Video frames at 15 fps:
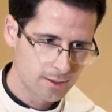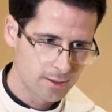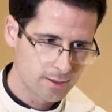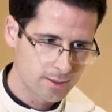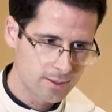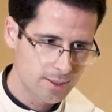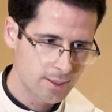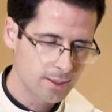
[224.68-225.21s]

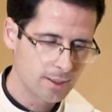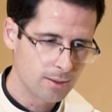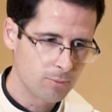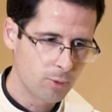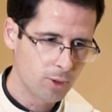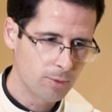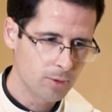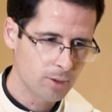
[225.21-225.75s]
Si el
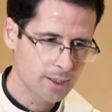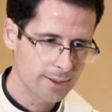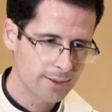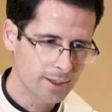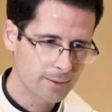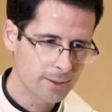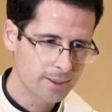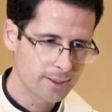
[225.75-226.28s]
pueblo que
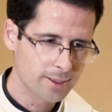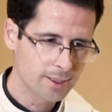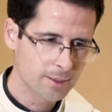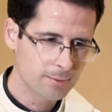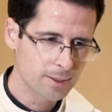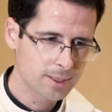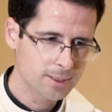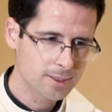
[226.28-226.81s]
andaba en
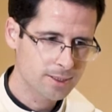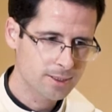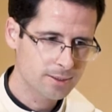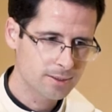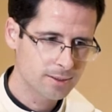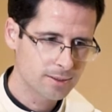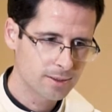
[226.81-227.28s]
tinieblas